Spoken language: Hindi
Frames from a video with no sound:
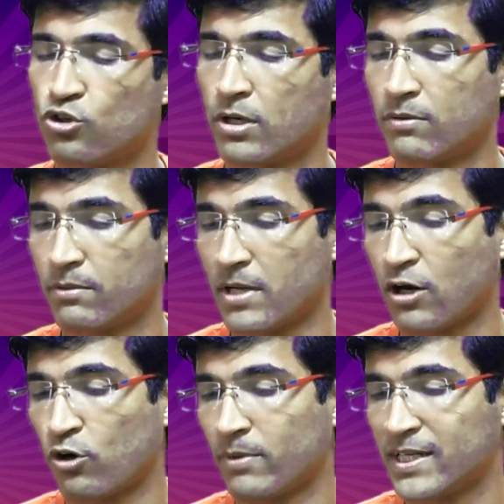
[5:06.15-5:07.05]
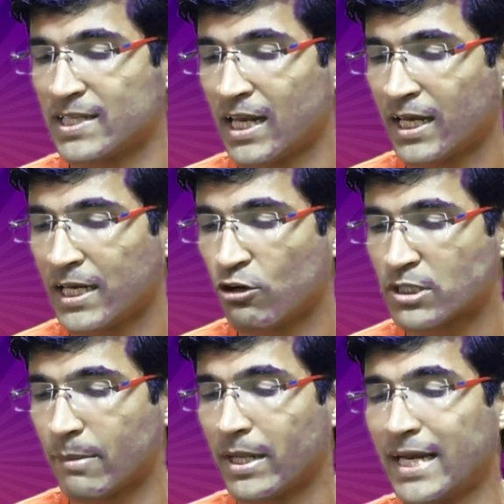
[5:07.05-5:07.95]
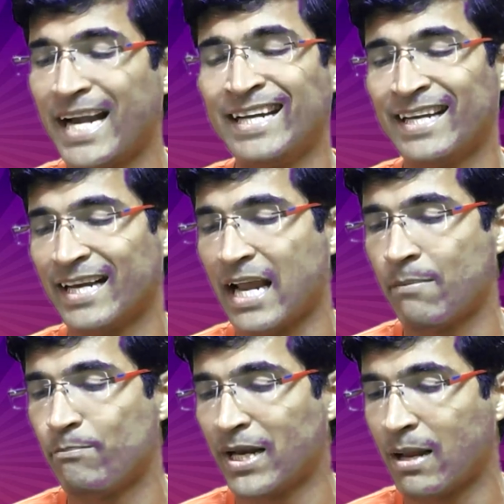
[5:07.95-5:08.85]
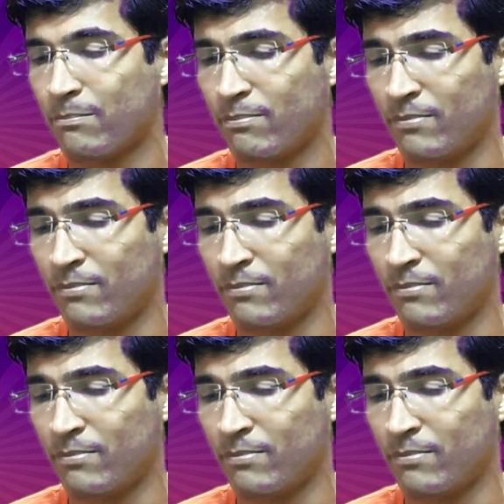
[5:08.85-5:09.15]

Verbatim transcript: जो अकाउंट मैंने सेलेक्ट कर लिया उसके बाद एंटर एम पिन एम